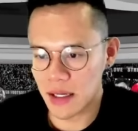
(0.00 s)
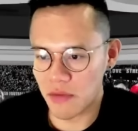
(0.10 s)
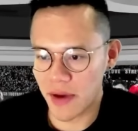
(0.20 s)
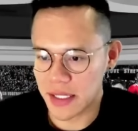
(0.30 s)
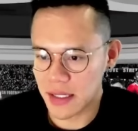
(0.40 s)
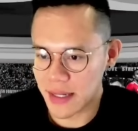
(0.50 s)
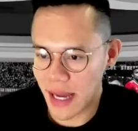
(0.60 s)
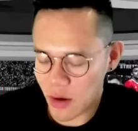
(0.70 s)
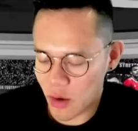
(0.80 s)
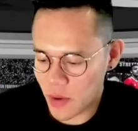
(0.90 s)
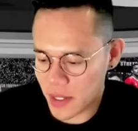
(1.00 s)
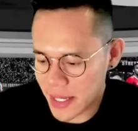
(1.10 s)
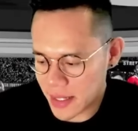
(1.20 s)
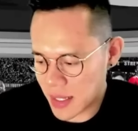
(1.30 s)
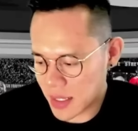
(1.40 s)
có vẻ như là đang có một cái
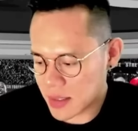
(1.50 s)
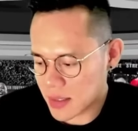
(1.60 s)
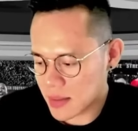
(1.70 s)
deadline.